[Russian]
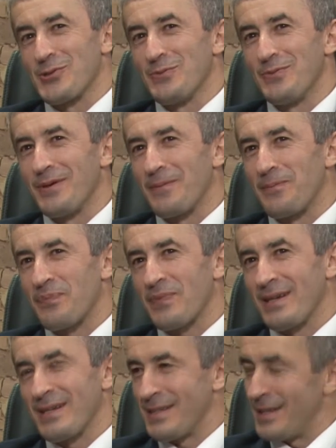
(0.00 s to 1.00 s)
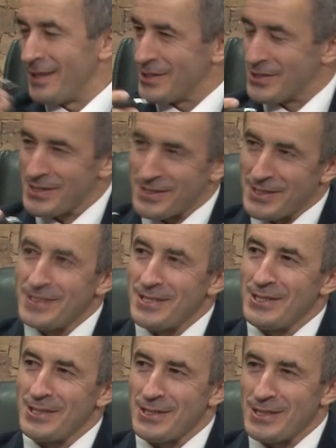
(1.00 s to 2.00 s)
чтобы для наших
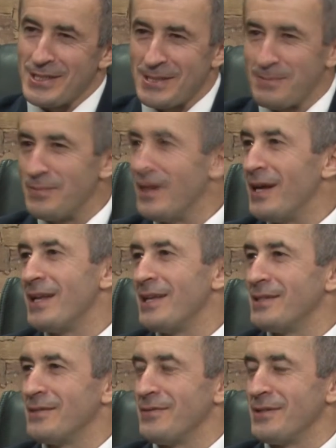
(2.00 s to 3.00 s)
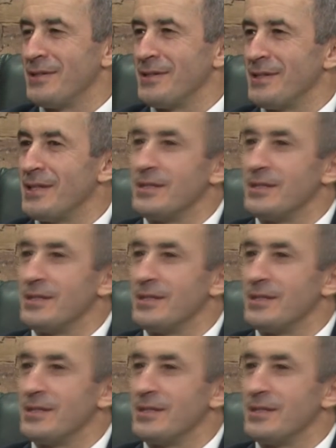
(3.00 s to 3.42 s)
зрителей спели вы на,